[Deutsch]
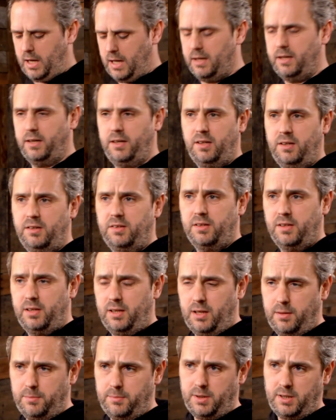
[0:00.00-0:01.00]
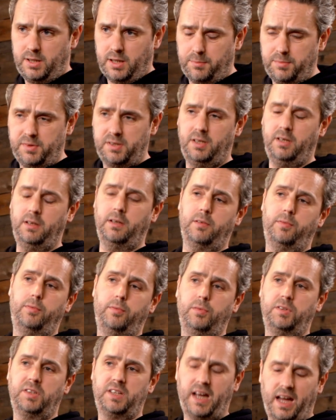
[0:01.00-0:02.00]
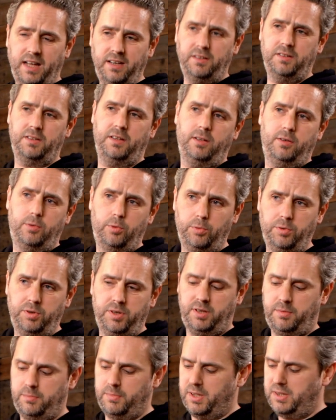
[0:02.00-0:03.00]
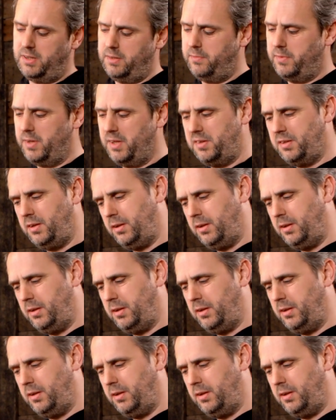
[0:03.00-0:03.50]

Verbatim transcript: Allerdings nehme ich am Zylinderfuß keine Silikondichtmasse, weil